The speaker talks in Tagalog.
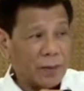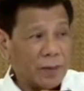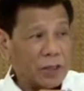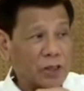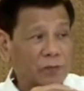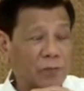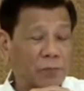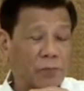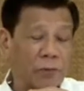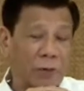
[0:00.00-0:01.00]
is
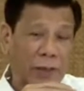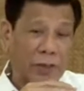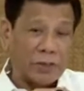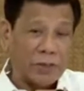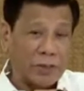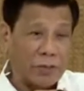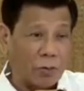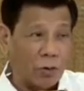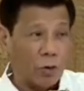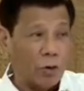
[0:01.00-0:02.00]
for us
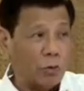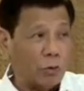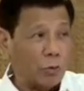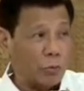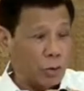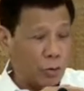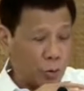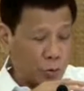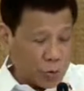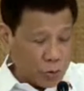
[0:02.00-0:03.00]
all to
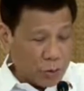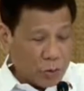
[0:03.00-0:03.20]
reduce